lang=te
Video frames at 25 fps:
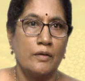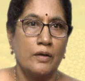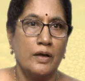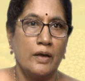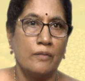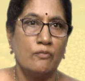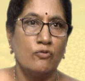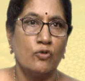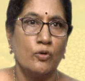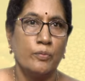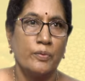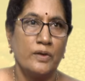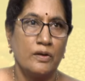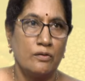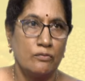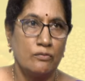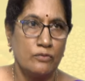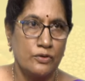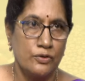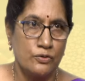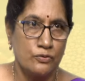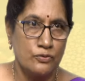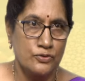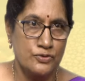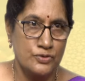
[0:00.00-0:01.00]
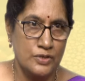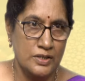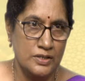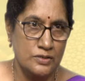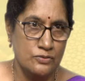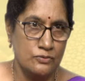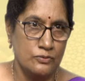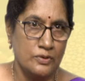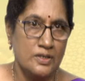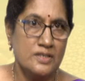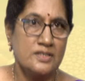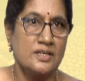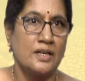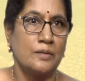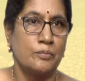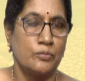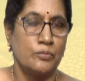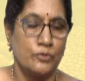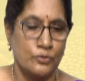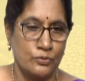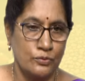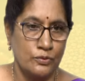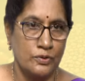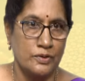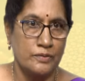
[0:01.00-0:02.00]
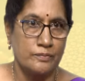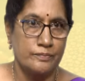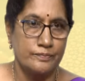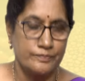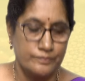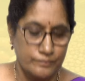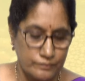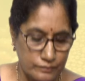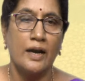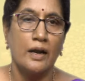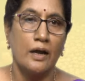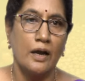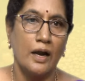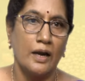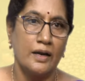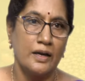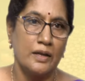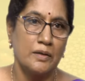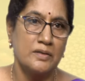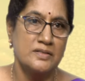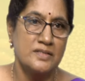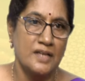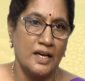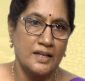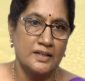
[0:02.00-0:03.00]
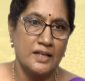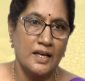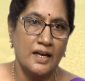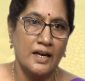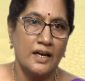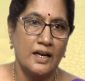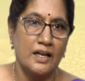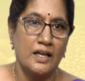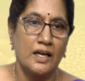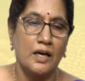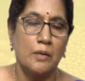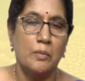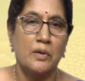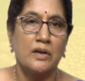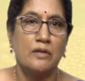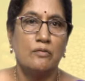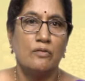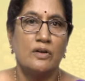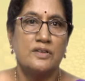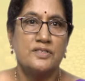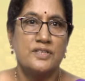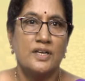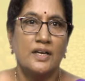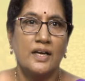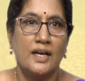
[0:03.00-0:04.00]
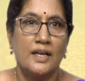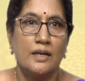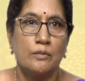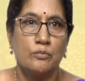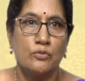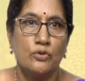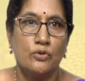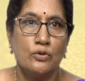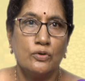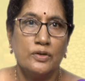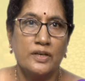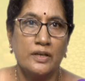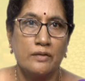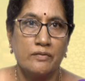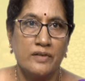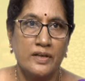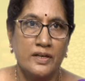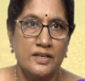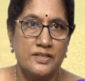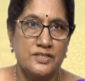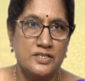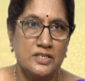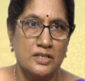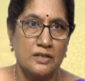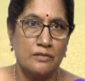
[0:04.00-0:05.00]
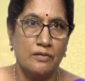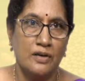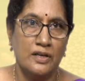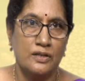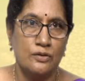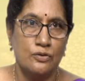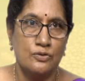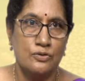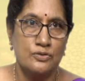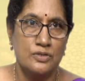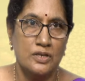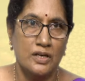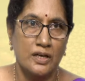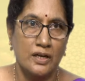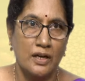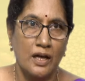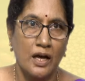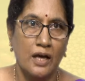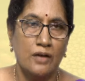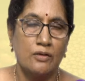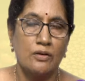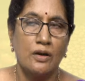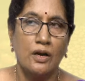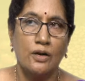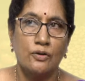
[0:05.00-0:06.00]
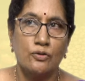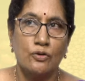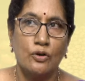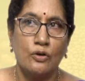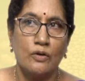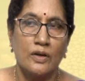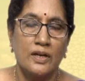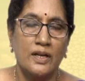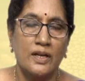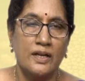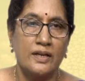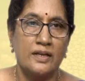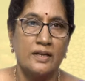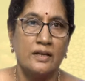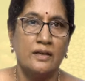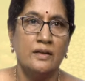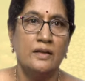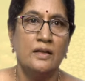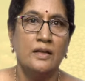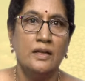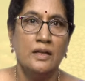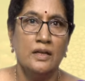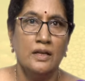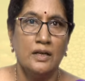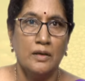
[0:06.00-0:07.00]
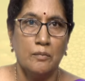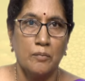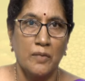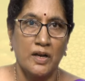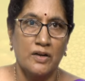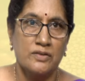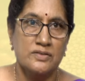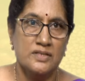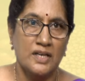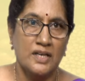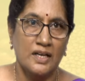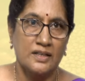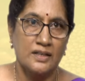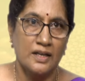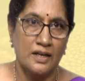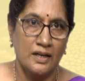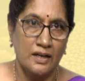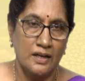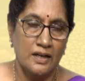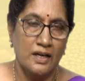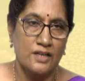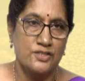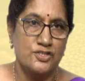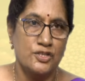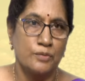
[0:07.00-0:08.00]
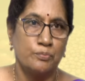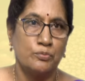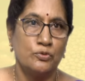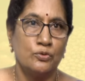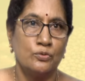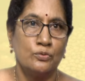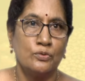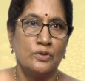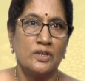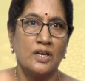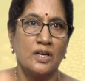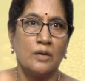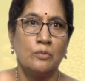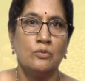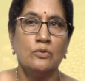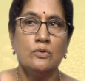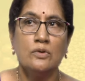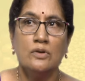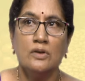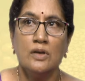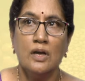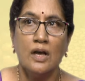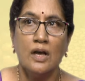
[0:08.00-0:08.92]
ఎంఓపిని యూజ్ చేసుకుంటే సరిపోతుంది అంటే సాధారణంగా మనం వర్షాకాలంలో ఇరవై నుంచి ఇరవై ఐదు రోజుల నారు నాటుకోవాలని మనం సాధారణంగా చెప్తూ ఉంటాము